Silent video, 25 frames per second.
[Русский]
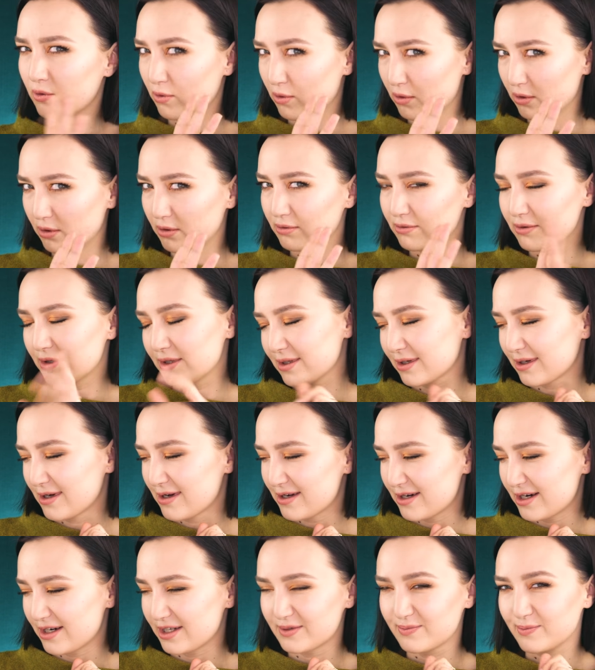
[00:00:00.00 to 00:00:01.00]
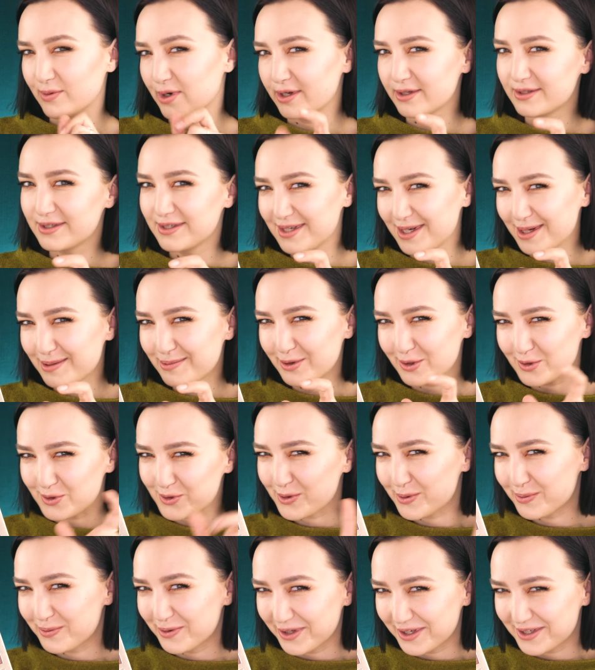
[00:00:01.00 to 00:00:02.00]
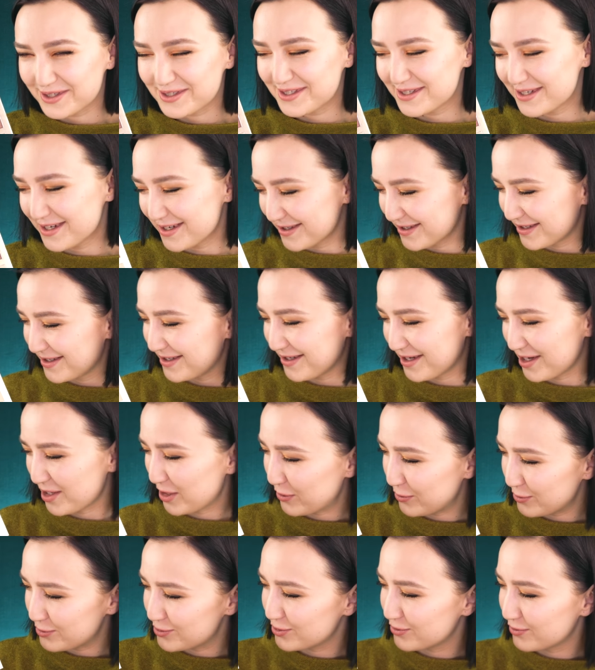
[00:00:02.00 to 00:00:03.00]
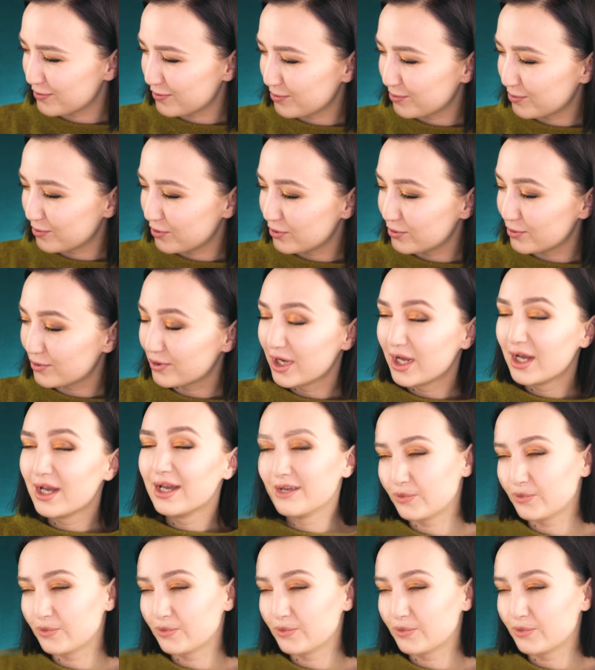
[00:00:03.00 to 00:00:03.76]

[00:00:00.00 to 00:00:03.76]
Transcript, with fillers: о, это как раз моя тема, теплые оттенки, я их очень люблю.